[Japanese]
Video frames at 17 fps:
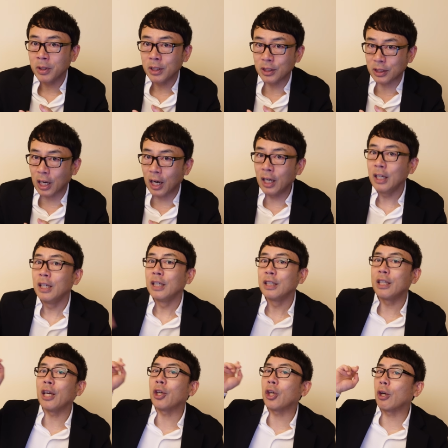いですか
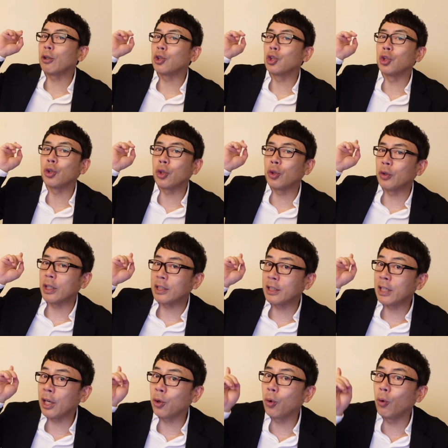?1919 年
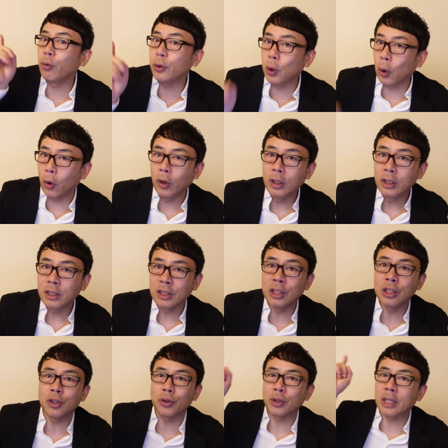戦後不況、
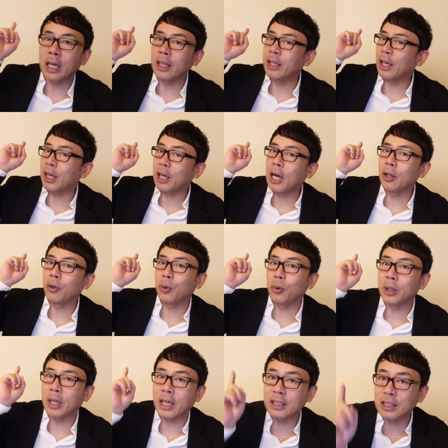23年関
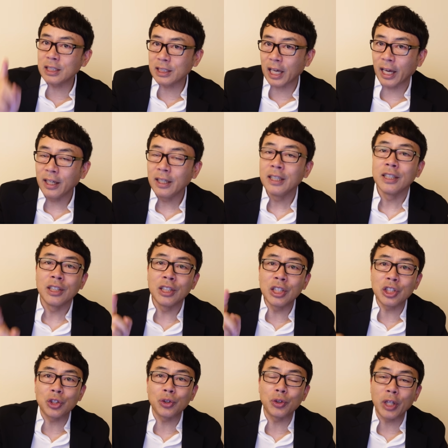東大震災、
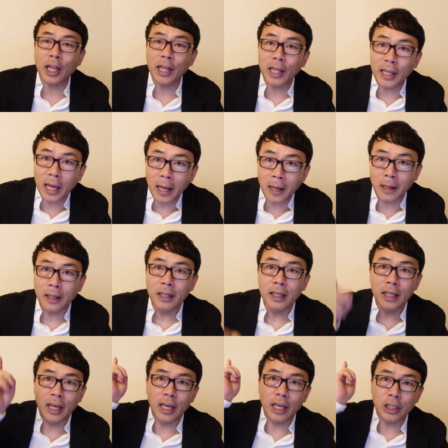27年、
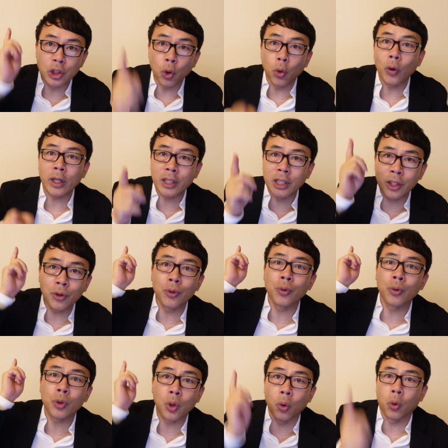えー、昭和金
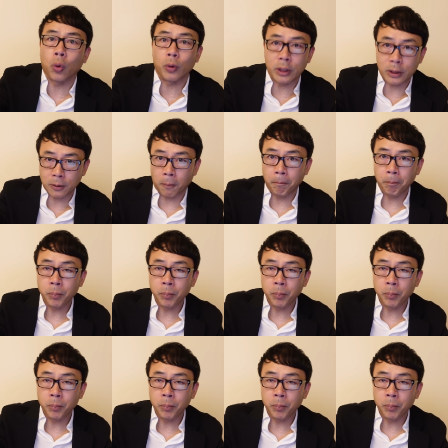融恐慌ですよ。